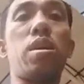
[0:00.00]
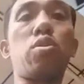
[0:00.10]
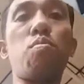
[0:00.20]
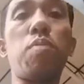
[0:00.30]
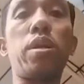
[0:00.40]

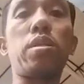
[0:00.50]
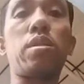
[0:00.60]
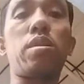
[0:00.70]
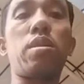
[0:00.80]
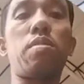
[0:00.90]
itong plate
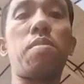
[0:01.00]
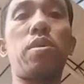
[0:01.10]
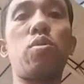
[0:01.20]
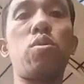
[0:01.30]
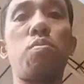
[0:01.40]

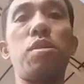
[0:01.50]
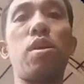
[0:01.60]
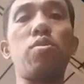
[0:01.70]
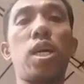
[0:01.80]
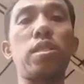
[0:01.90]
medyo
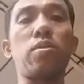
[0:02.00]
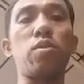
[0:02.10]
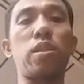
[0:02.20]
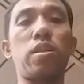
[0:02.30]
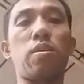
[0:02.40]
ibinaon natin
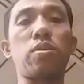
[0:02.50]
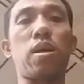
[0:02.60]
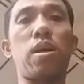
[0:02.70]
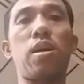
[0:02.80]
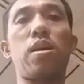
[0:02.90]
konti dito sa